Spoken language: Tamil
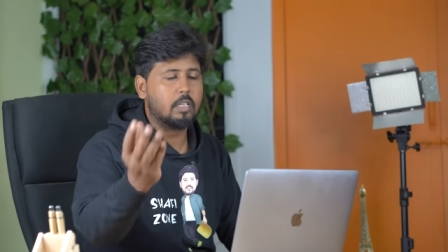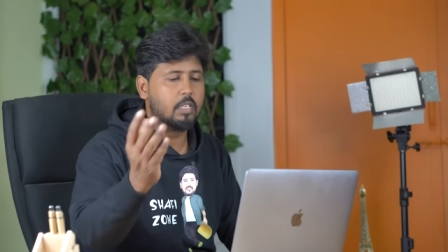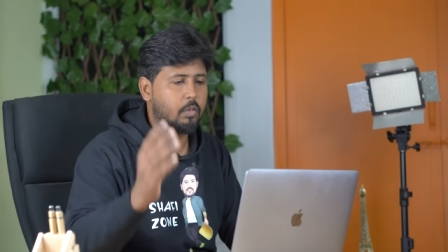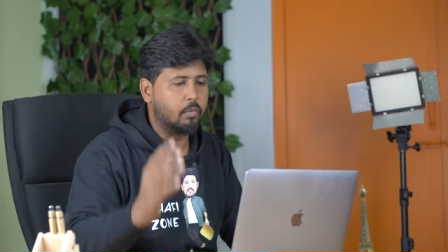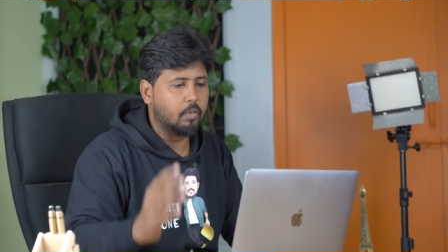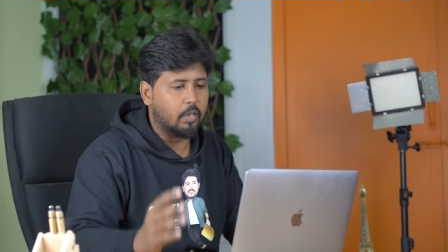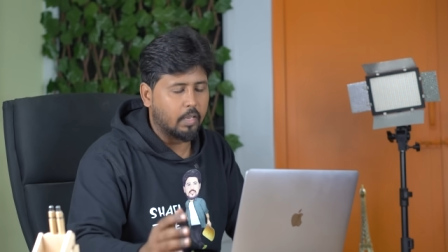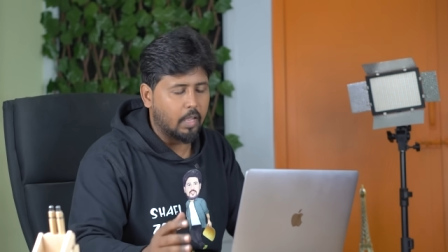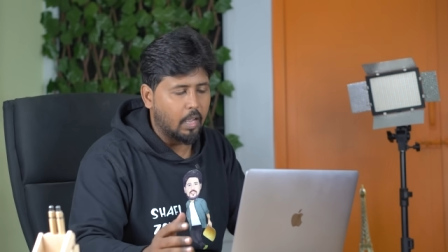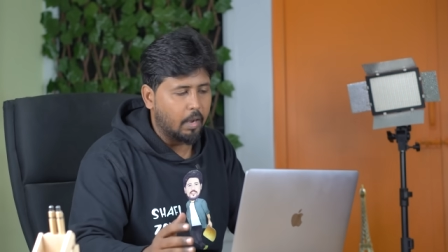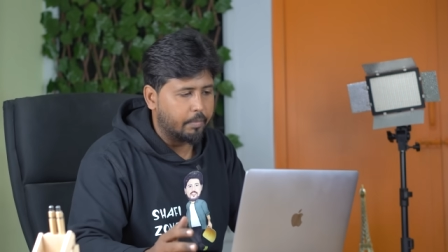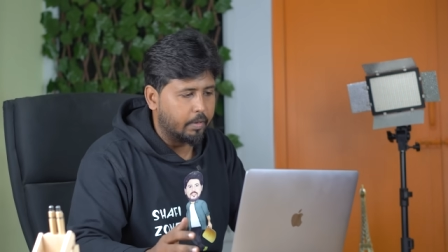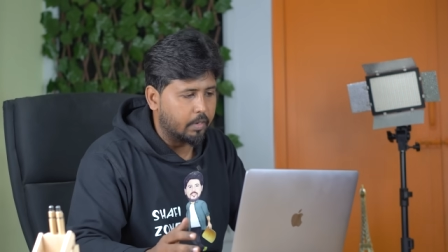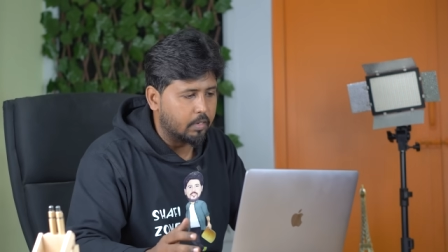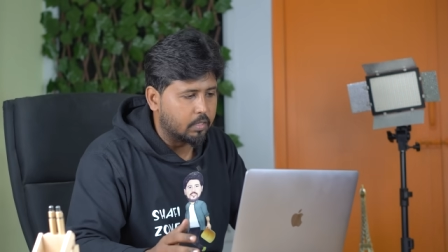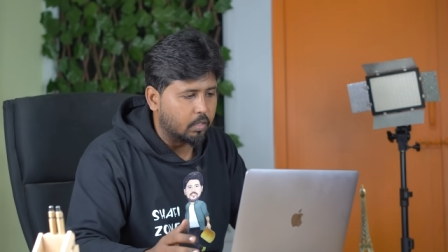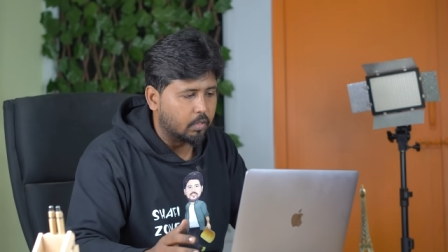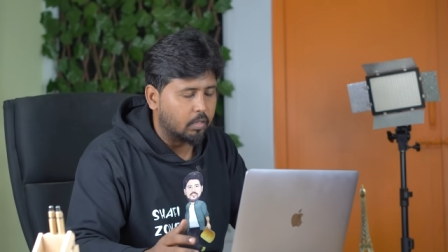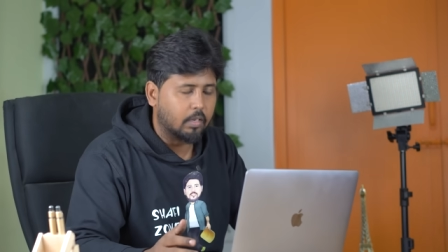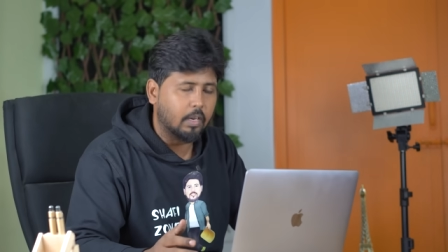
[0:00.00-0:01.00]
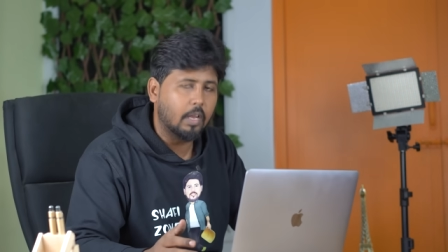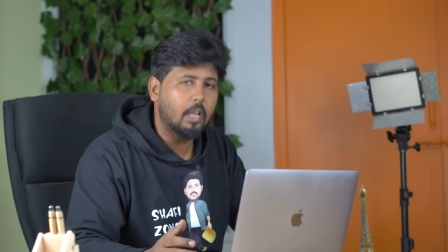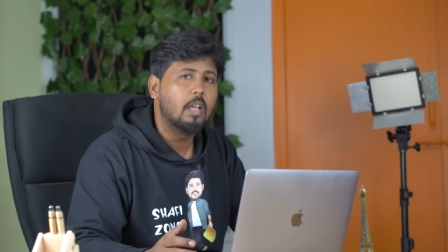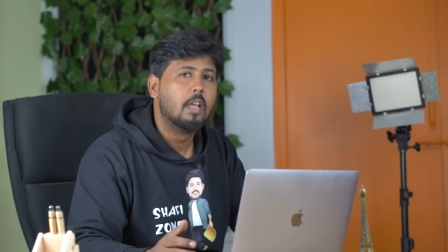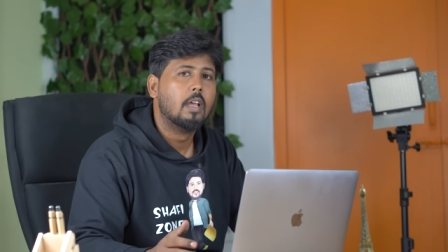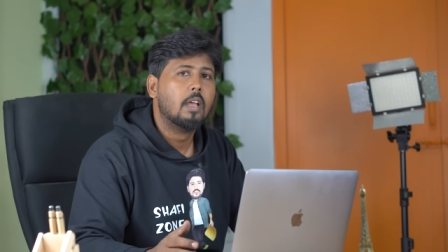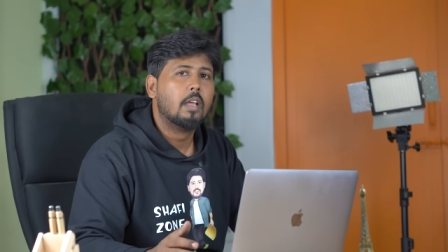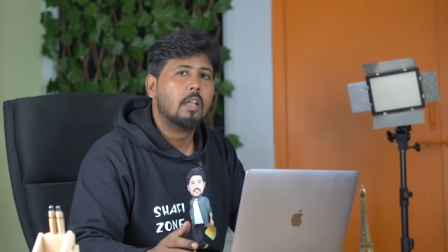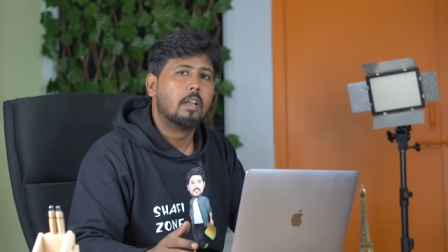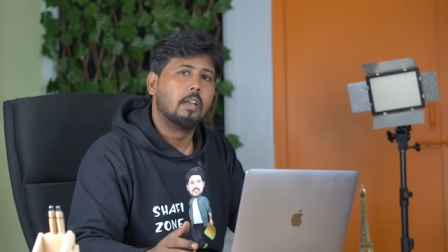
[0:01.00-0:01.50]
செஞ்சு கொடுங்க அப்படின்னு சொல்லிட்டு
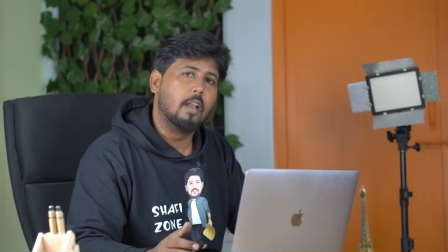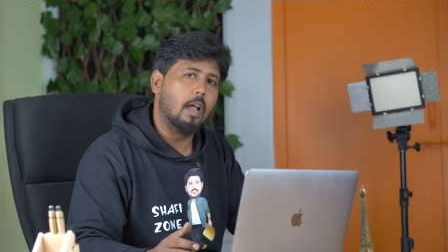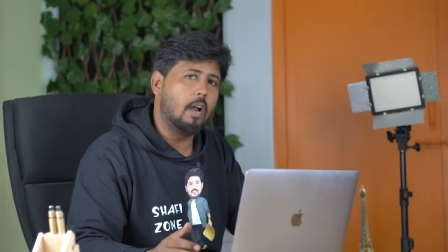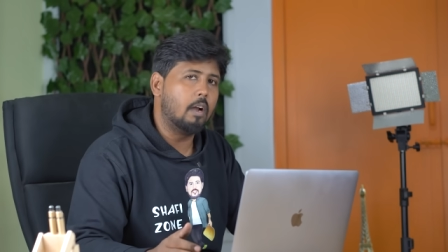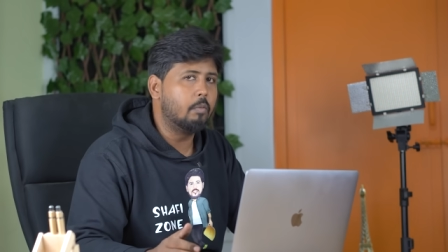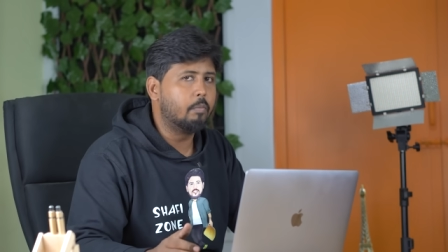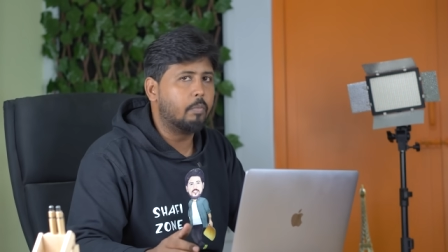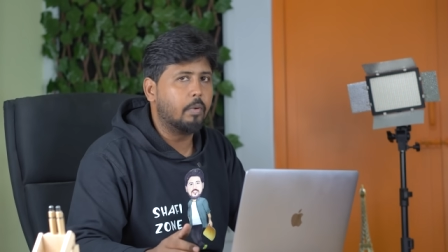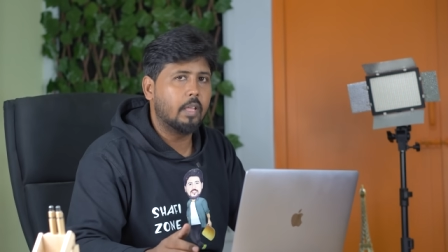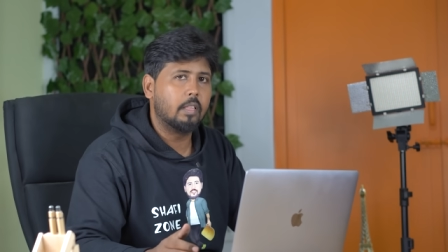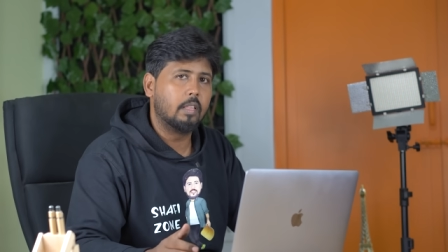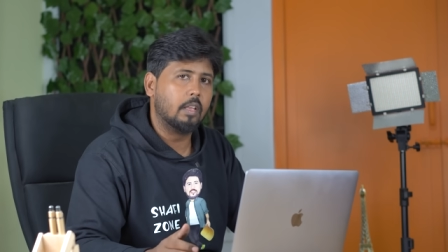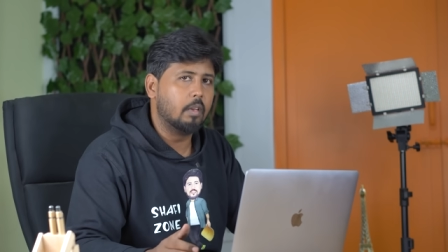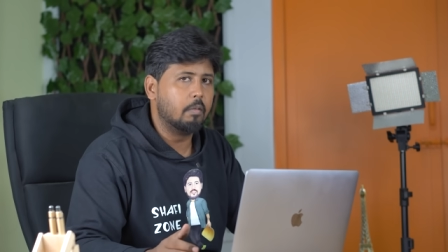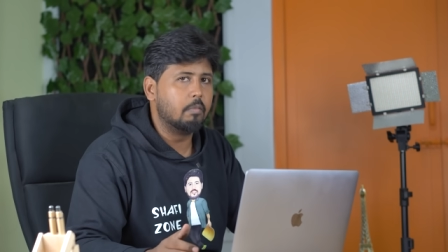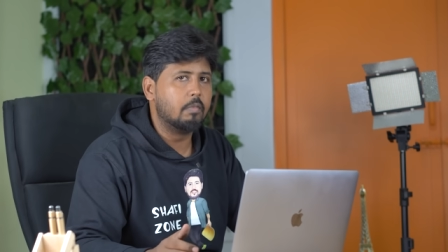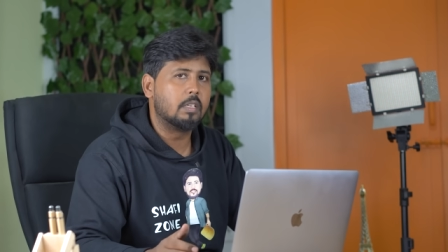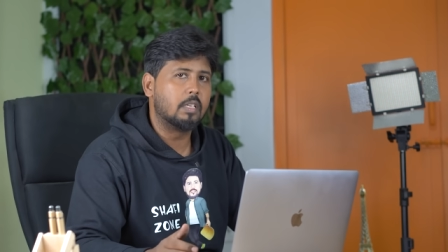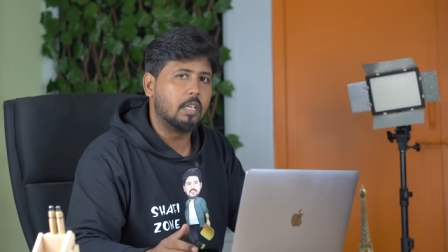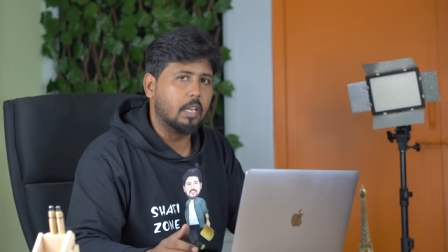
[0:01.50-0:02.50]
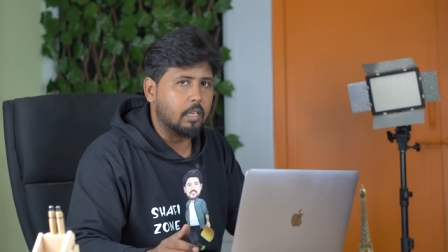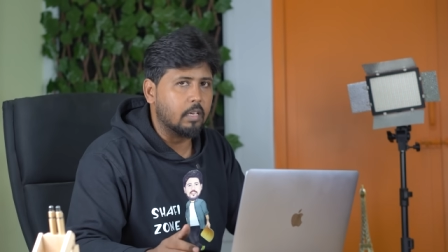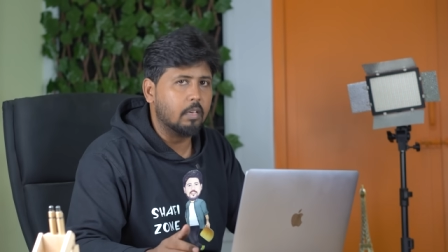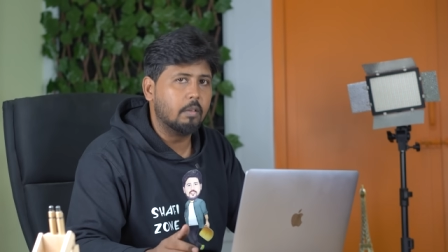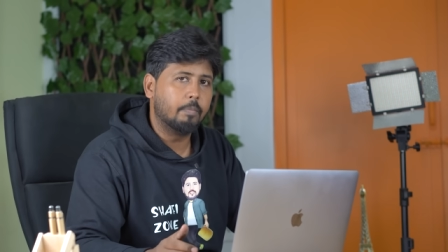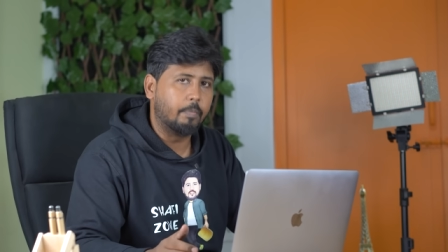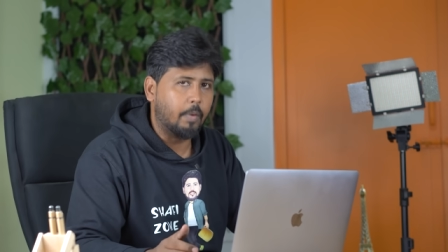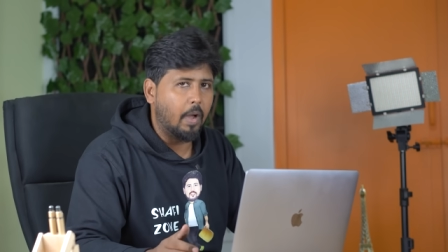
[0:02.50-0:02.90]
நானும் போய் அது என்ன மிஸ்டேக்குன்னு